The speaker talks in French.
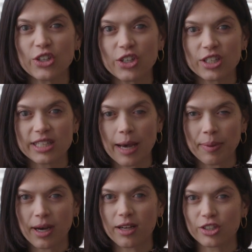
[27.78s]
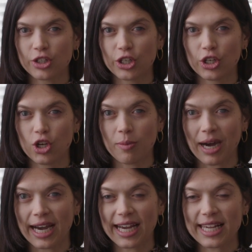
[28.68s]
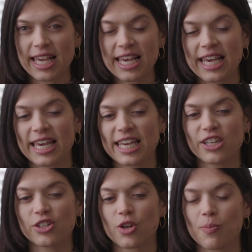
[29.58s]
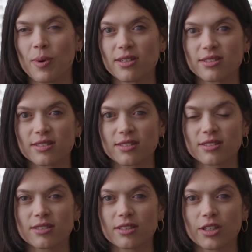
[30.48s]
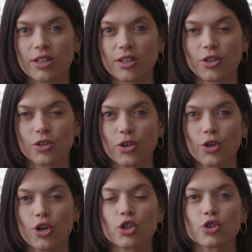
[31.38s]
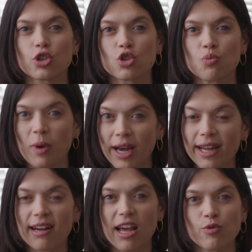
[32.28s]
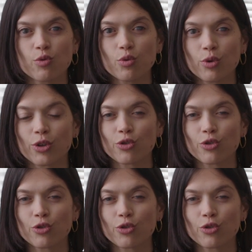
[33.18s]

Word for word: Euh, d'apprendre euh, le braille et je pense que lorsque tu perds la vue